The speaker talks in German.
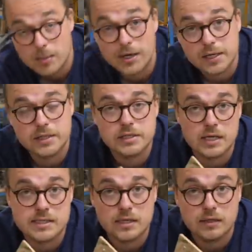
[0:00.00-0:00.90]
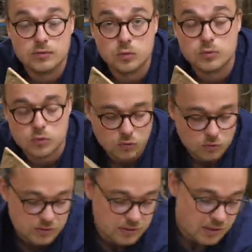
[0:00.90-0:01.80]
meiner Tischkreissäge nicht
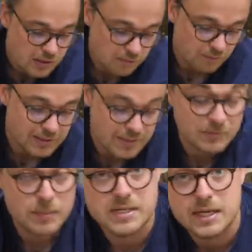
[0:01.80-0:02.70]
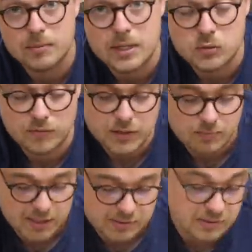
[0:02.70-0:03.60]
umzulösen, weil neben dem Sägeblatt zu wenig
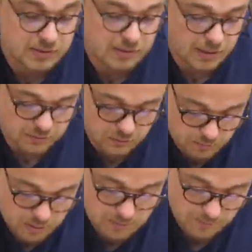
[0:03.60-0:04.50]
Platz ist. Ich zeige es euch mal.